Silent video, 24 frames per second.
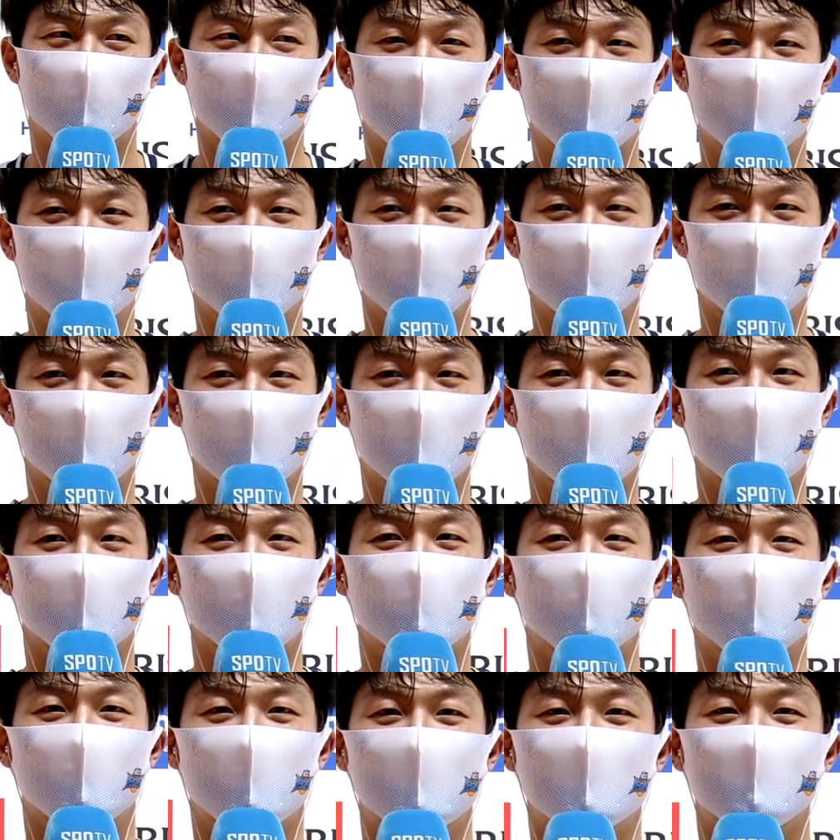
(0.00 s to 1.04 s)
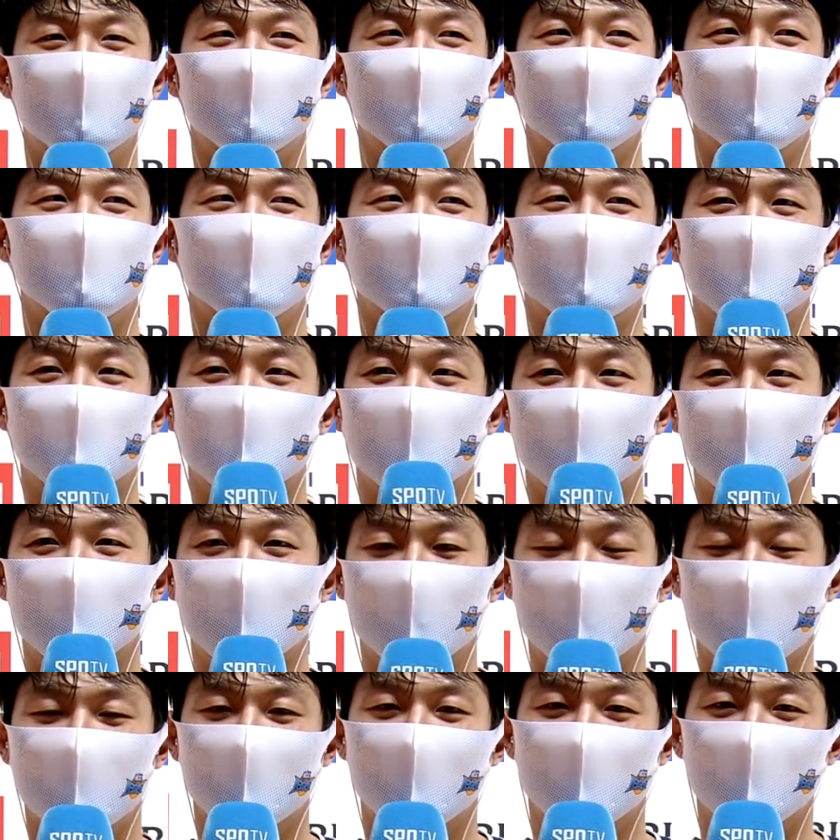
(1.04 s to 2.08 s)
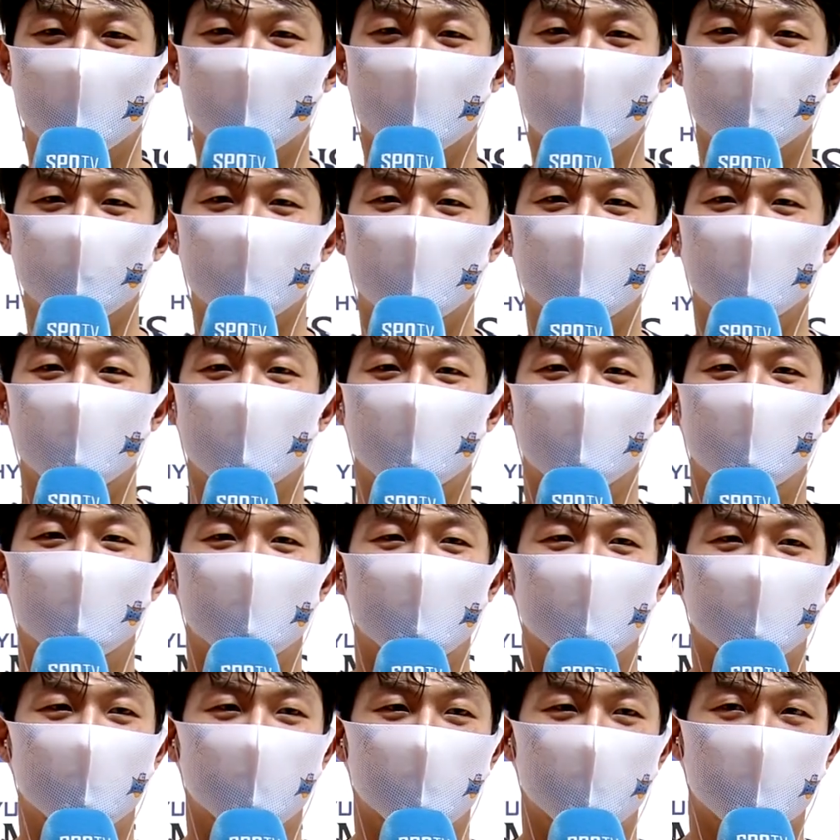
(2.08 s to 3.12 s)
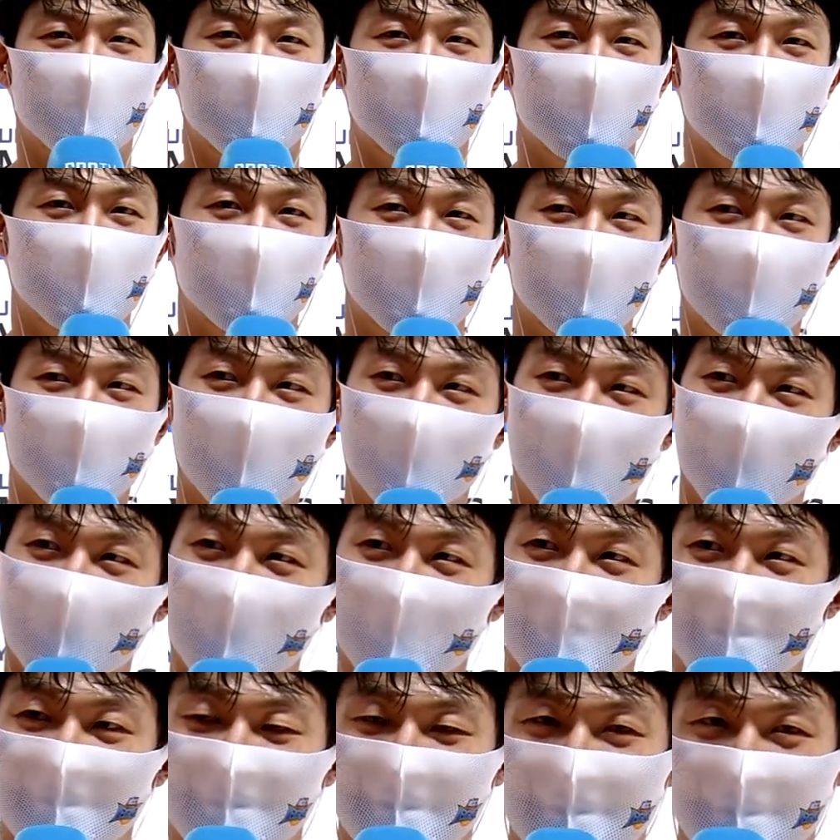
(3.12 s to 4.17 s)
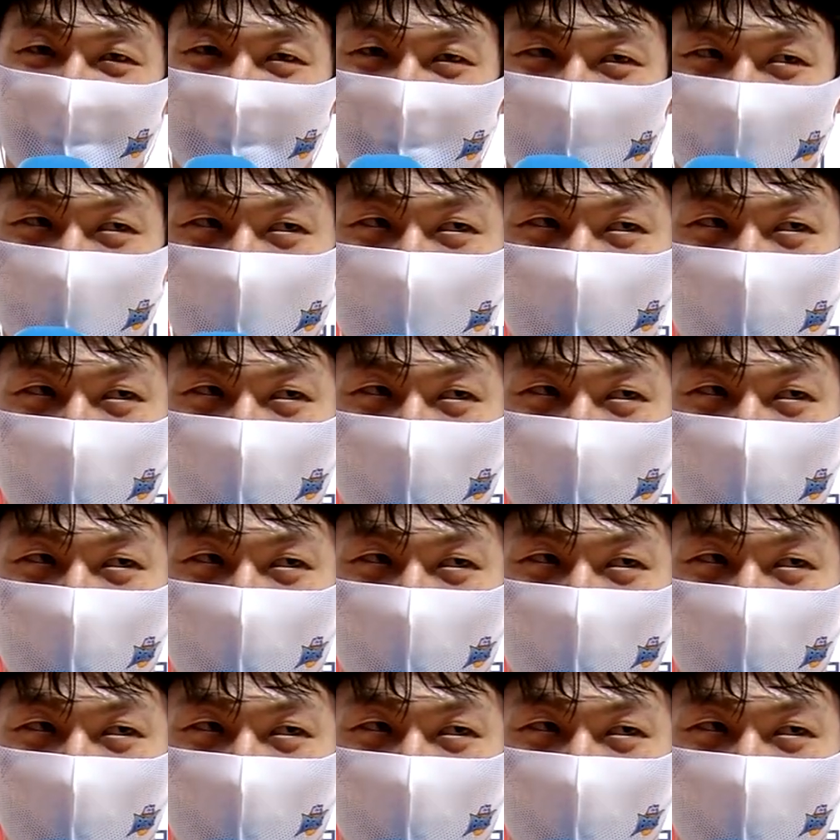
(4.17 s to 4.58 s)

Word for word: 팬분들께서 더 갈증을 느끼신다고 생각을 하고 하고요. 어, 저희 KCC가 저희